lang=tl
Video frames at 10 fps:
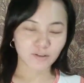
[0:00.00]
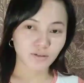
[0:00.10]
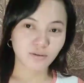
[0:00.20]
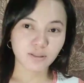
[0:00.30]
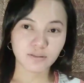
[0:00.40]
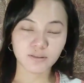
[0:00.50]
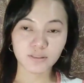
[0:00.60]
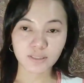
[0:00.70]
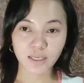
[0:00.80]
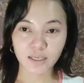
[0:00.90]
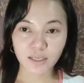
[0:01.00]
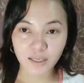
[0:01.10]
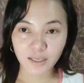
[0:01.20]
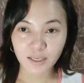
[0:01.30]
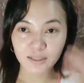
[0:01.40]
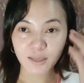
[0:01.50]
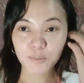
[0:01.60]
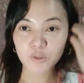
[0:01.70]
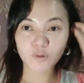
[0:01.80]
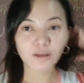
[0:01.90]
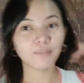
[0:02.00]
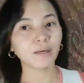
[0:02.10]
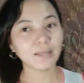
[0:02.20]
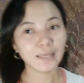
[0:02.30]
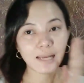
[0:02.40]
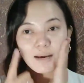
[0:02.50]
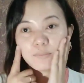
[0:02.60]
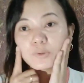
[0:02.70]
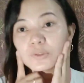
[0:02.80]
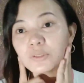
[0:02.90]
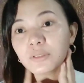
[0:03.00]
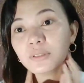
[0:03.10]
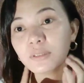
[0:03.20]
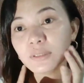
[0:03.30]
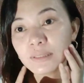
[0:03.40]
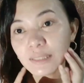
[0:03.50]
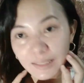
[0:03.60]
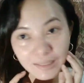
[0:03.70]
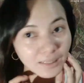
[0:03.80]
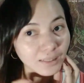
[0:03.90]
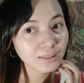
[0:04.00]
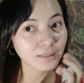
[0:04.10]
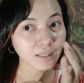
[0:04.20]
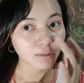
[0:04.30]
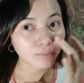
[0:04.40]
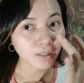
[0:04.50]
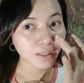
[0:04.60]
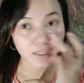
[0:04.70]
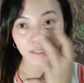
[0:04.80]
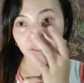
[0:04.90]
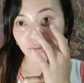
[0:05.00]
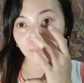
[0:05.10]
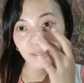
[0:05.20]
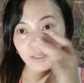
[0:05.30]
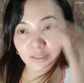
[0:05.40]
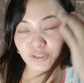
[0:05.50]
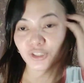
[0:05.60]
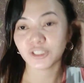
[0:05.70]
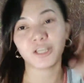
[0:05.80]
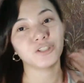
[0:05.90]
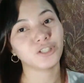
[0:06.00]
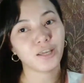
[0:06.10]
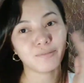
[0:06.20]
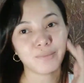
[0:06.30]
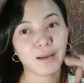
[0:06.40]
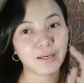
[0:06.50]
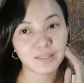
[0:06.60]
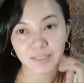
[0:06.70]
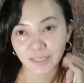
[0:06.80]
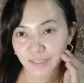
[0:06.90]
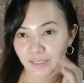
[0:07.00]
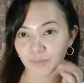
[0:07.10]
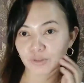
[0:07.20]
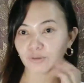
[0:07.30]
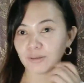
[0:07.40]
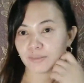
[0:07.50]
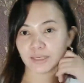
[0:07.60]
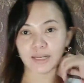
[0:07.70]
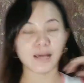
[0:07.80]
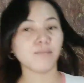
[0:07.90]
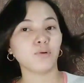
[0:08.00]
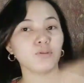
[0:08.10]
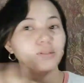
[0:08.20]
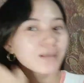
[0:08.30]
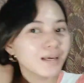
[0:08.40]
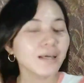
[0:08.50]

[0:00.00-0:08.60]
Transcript: So, ngayon, kakatapos ko lang maghilamos. Ayan. Kung makikita nyo, parang nagsha-shine-shine pa kasi kakatapos ko lang maghilamos.